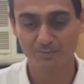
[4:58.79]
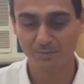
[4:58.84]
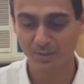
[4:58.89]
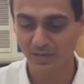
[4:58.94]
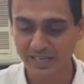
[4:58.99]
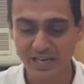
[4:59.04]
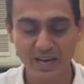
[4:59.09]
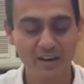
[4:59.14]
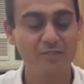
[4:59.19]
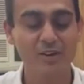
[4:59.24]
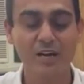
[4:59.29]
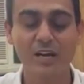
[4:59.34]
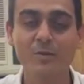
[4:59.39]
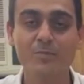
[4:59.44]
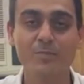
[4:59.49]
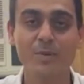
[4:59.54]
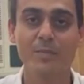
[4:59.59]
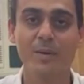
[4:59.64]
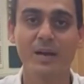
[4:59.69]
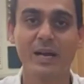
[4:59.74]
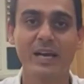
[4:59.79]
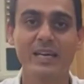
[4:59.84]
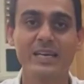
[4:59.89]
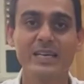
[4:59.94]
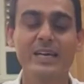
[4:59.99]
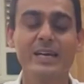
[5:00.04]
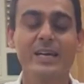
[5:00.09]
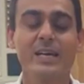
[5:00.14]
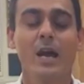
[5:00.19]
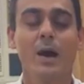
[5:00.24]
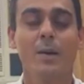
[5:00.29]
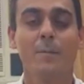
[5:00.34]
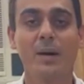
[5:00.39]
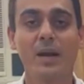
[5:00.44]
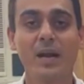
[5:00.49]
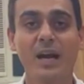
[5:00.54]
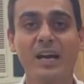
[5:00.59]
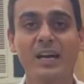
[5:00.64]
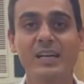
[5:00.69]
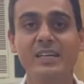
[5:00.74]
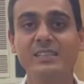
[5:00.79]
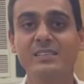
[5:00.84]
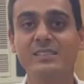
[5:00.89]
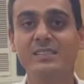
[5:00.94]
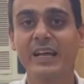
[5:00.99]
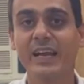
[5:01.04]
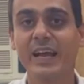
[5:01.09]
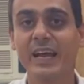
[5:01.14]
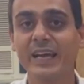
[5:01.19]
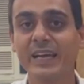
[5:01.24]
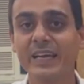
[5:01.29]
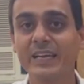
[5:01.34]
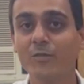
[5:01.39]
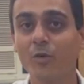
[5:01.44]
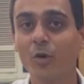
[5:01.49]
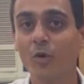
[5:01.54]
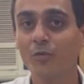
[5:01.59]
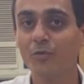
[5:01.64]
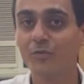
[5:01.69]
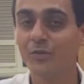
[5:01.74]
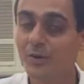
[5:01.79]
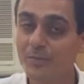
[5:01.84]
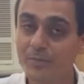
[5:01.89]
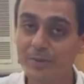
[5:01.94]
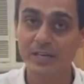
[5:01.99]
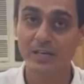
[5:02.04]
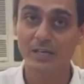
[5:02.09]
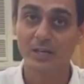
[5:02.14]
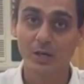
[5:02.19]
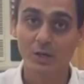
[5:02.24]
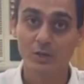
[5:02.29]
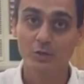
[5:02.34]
पर्यावरण पे बनाइए पर अगर इस तरह की वो फिर भी